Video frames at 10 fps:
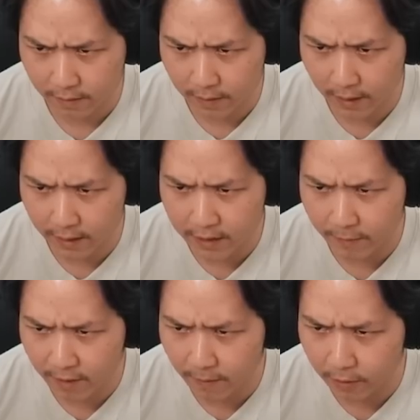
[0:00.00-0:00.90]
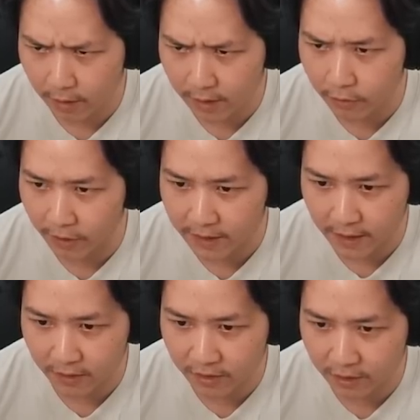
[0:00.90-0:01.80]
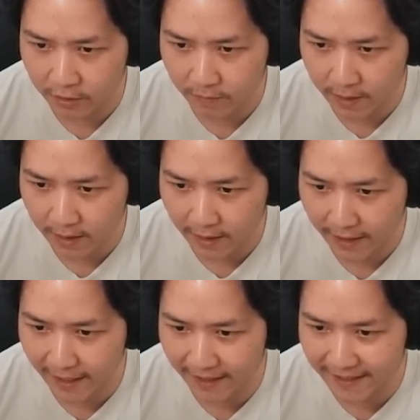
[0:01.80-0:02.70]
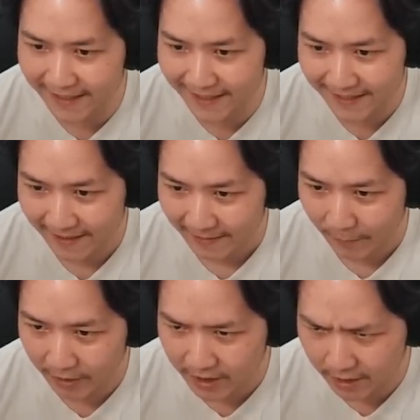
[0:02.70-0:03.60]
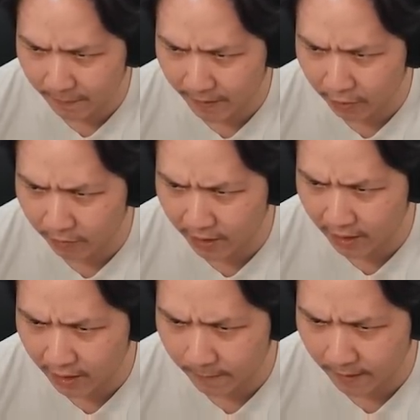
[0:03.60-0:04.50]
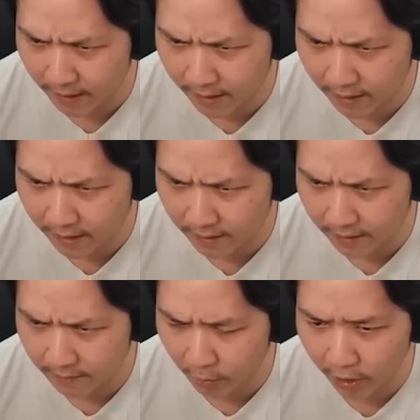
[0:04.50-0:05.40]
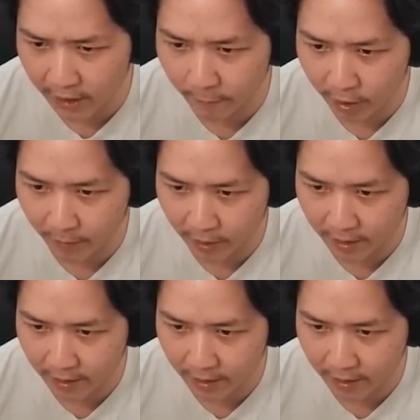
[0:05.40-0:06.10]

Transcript: Dilar ini sabar banget orang tuh kan selalu senyum Dilar nah nangis Pokoknya season depan gue mau liat Dilar main Boleh boleh boleh